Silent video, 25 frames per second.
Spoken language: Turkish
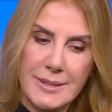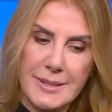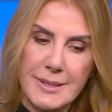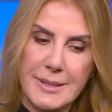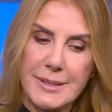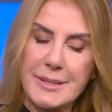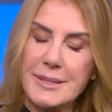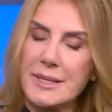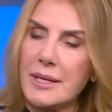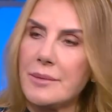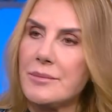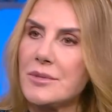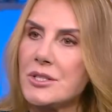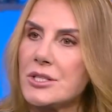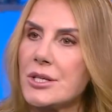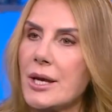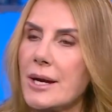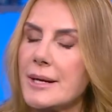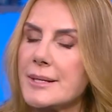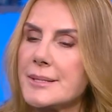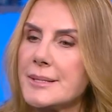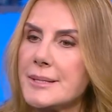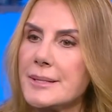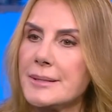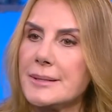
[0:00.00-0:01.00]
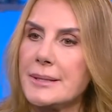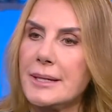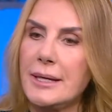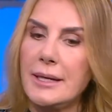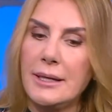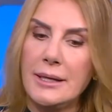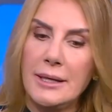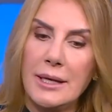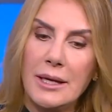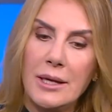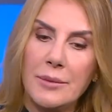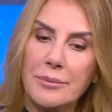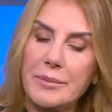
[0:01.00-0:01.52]
sistem içerisinde
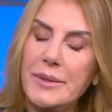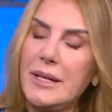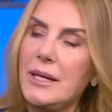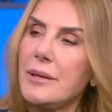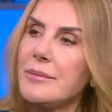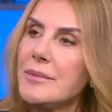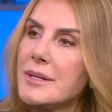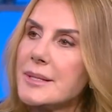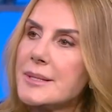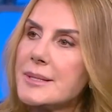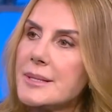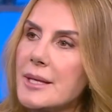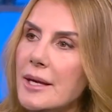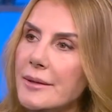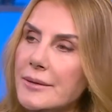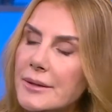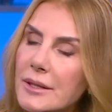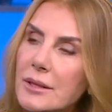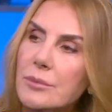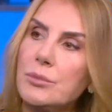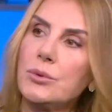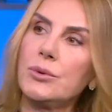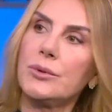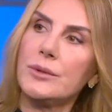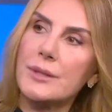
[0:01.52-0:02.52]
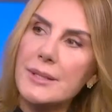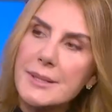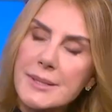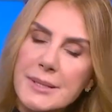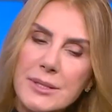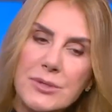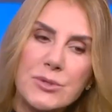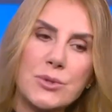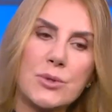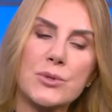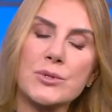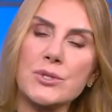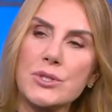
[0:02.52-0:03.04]
bilim insanları bunu
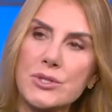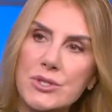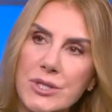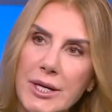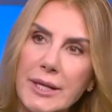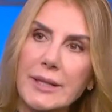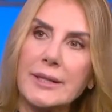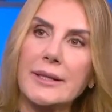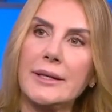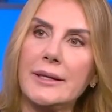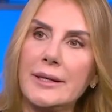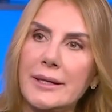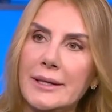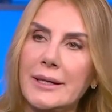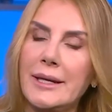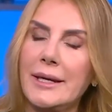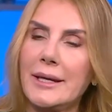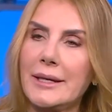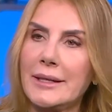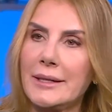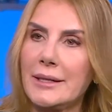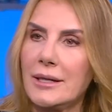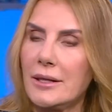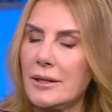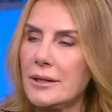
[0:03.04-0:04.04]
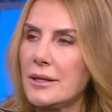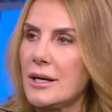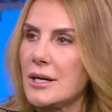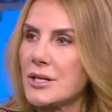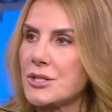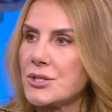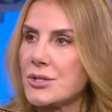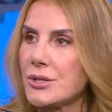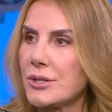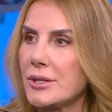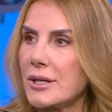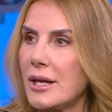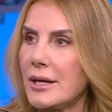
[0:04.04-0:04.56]
nasıl çözecekleriyle ilgili
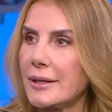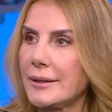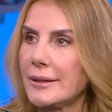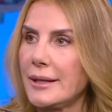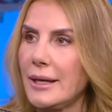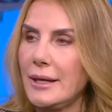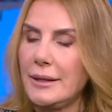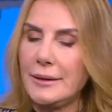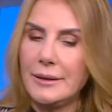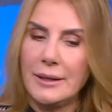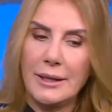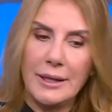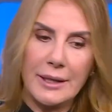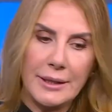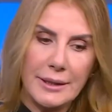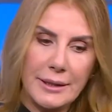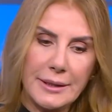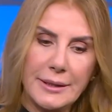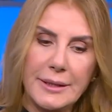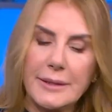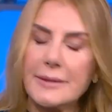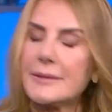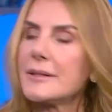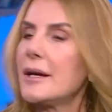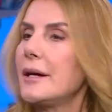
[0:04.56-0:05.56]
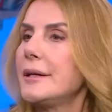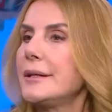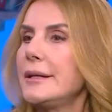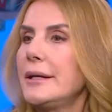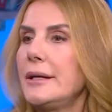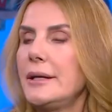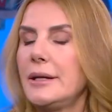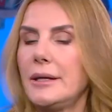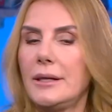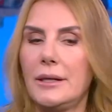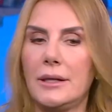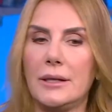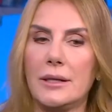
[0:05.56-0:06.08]
araştırırlarken iki
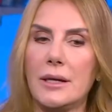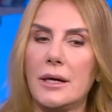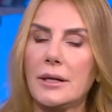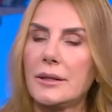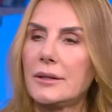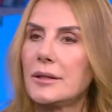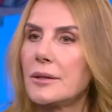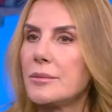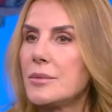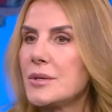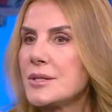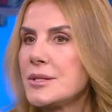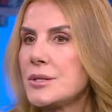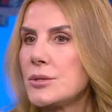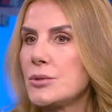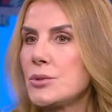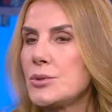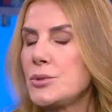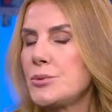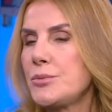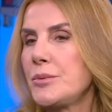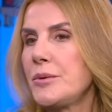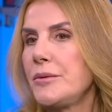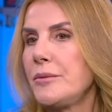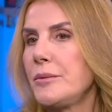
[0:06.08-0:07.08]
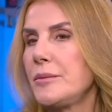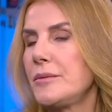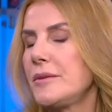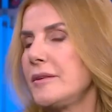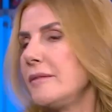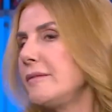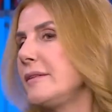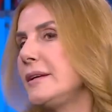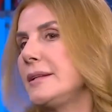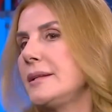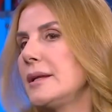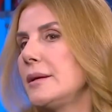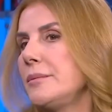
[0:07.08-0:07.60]
tane e, Lactobacillus
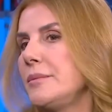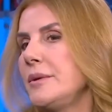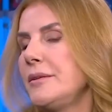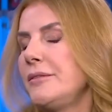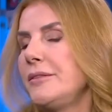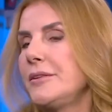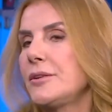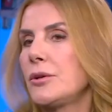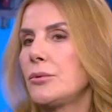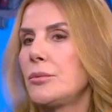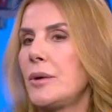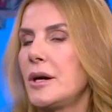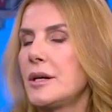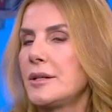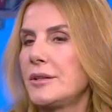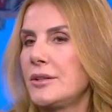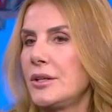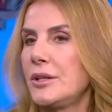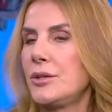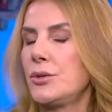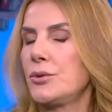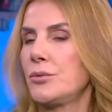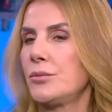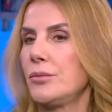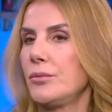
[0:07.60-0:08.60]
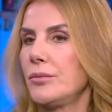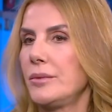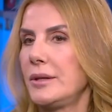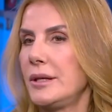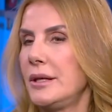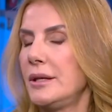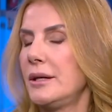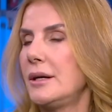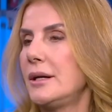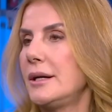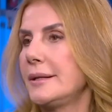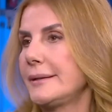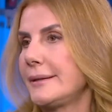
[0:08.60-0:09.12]
ve de Bifidobacterium
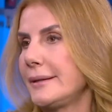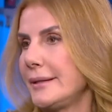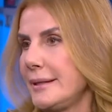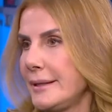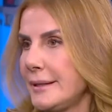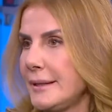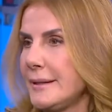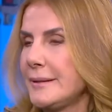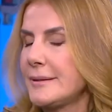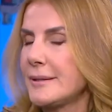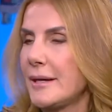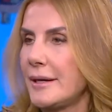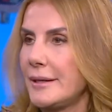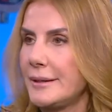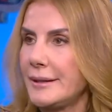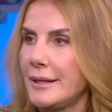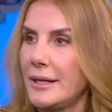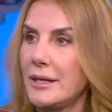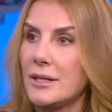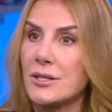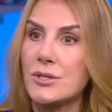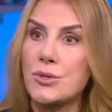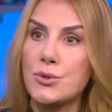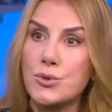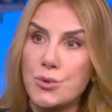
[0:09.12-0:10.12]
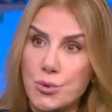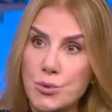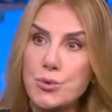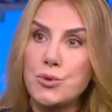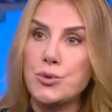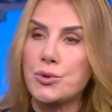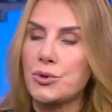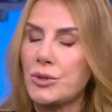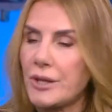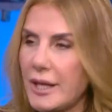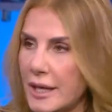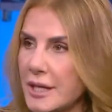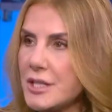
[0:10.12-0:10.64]
e, adlı iki tane
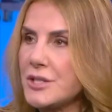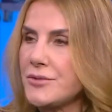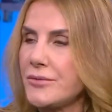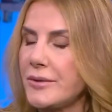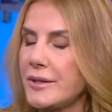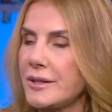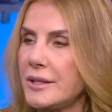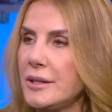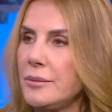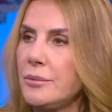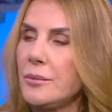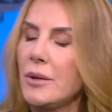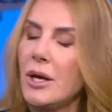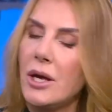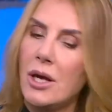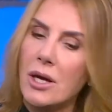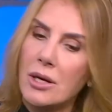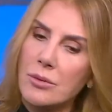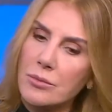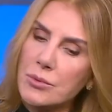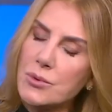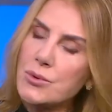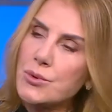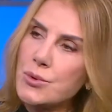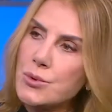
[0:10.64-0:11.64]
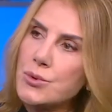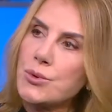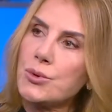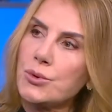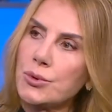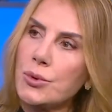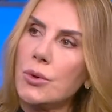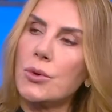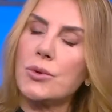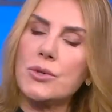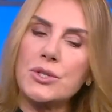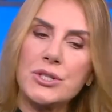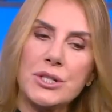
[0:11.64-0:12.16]
suşu keşfedip bu
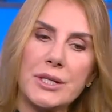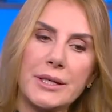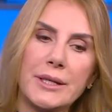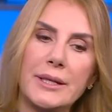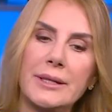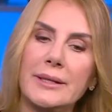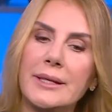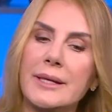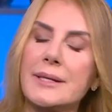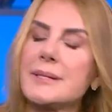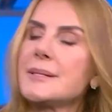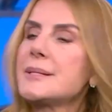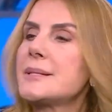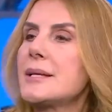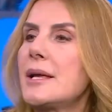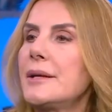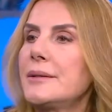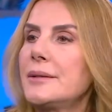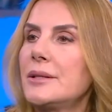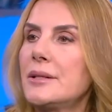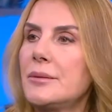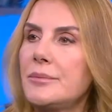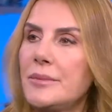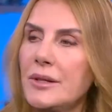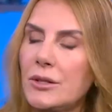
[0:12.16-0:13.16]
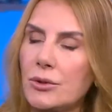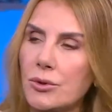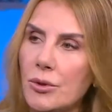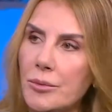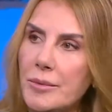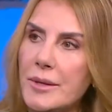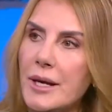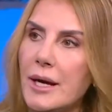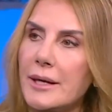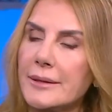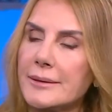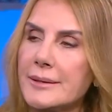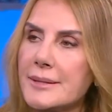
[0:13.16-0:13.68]
suşu doğru şekilde insanların
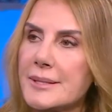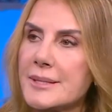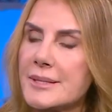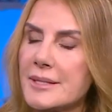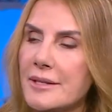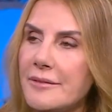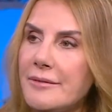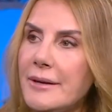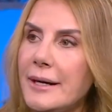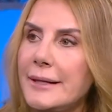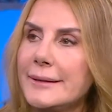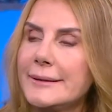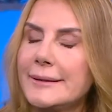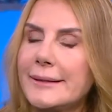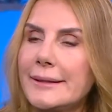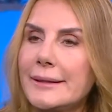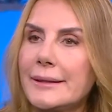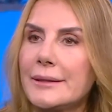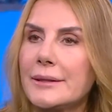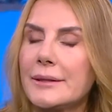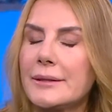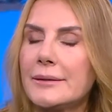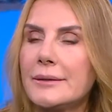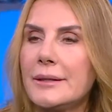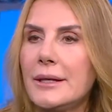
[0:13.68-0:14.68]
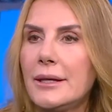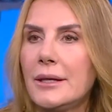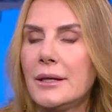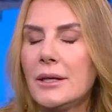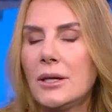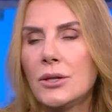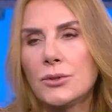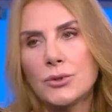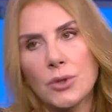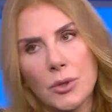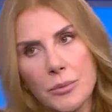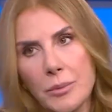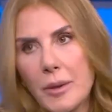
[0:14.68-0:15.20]
mikrobiyatasına verdiklerinde
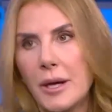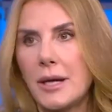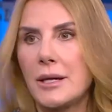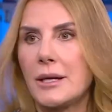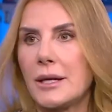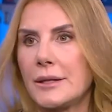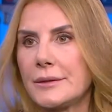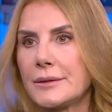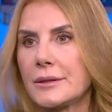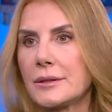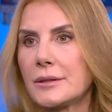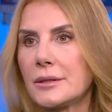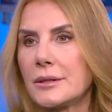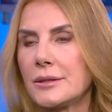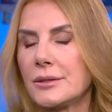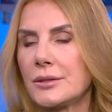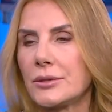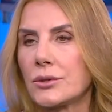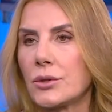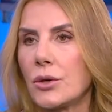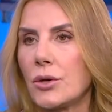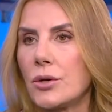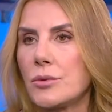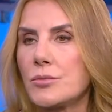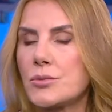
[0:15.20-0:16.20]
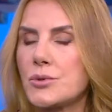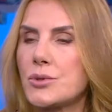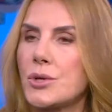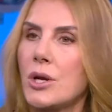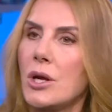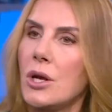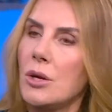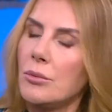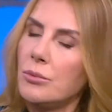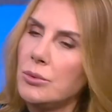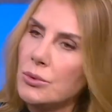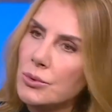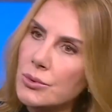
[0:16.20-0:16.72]
toparlandıklarını görmüş.
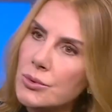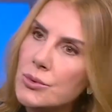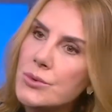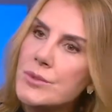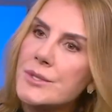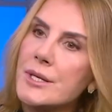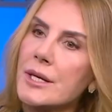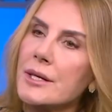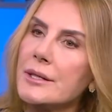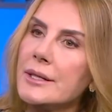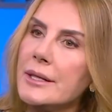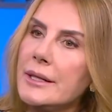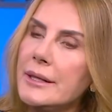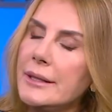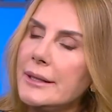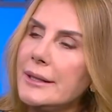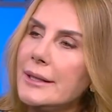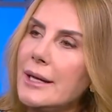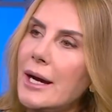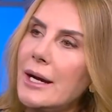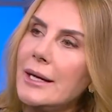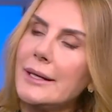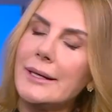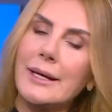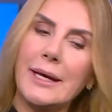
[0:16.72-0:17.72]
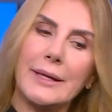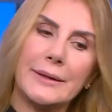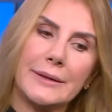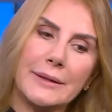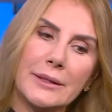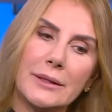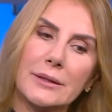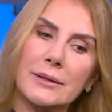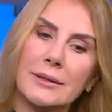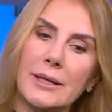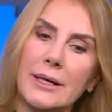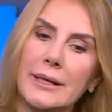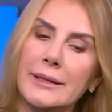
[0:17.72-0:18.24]
Bunun üzerine ilerleyen
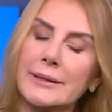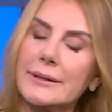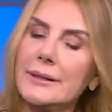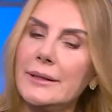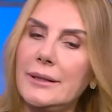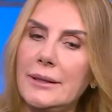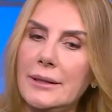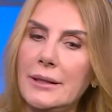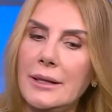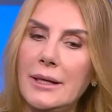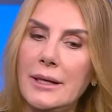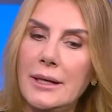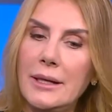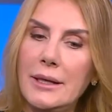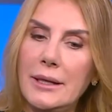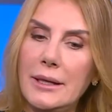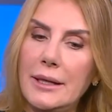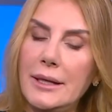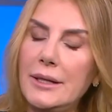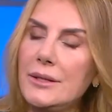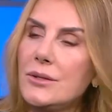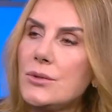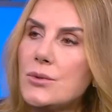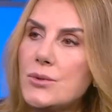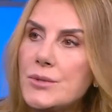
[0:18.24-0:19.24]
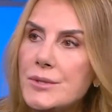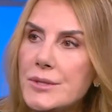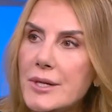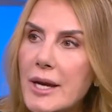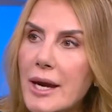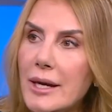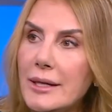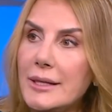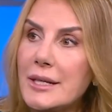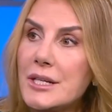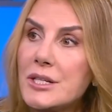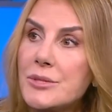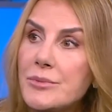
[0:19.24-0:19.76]
yıllarda
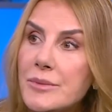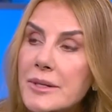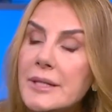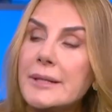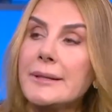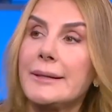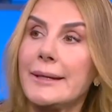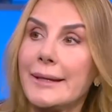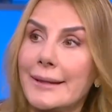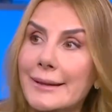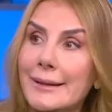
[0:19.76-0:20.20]
endüstriyelleşmenin de